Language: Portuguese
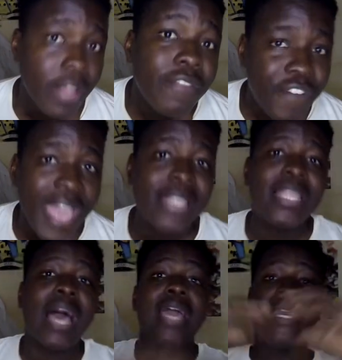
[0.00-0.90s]

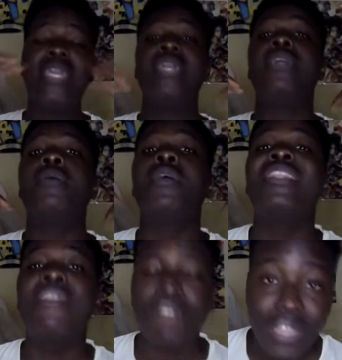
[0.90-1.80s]
feita e
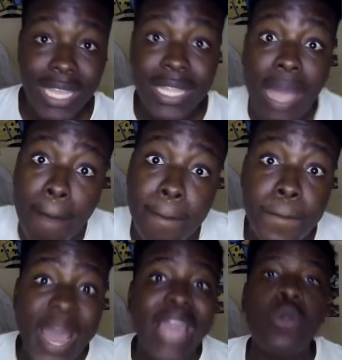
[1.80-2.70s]
definida
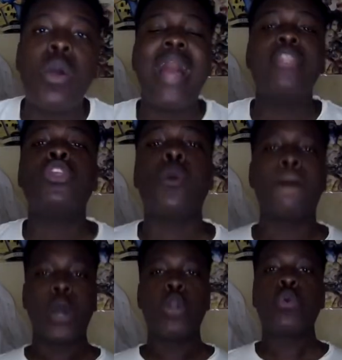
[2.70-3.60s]
pelo
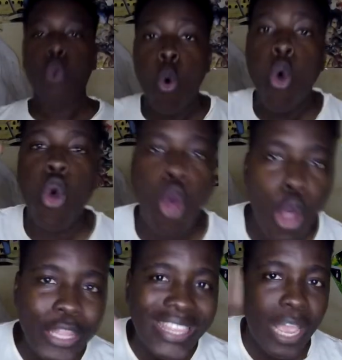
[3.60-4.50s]
antropólogo
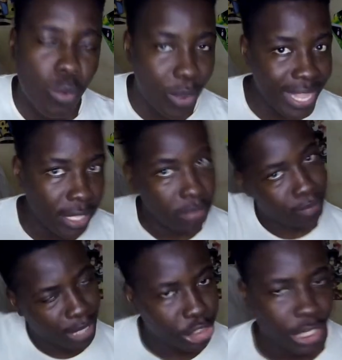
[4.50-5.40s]
Rodney William,
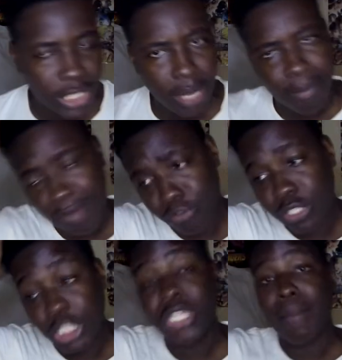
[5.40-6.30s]
pesquisem para
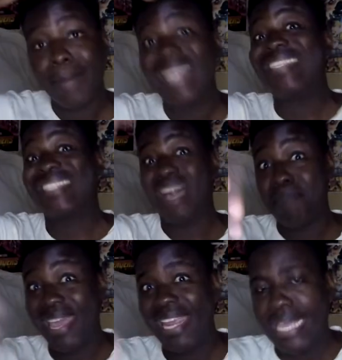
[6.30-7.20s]
vocês também
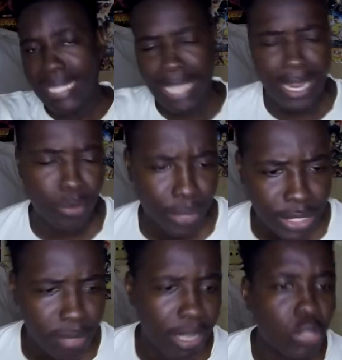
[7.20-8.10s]
saberem e terem
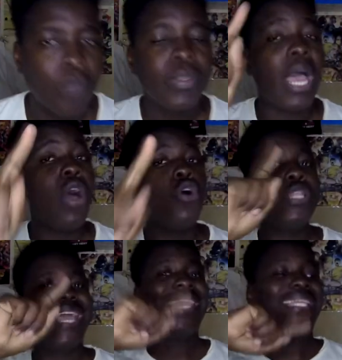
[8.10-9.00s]
conhecimento,
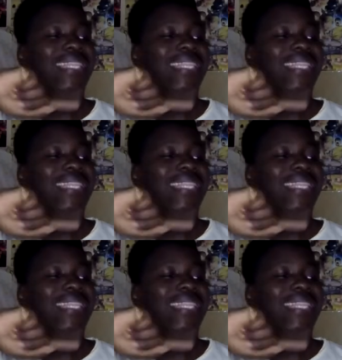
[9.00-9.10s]
aonde ele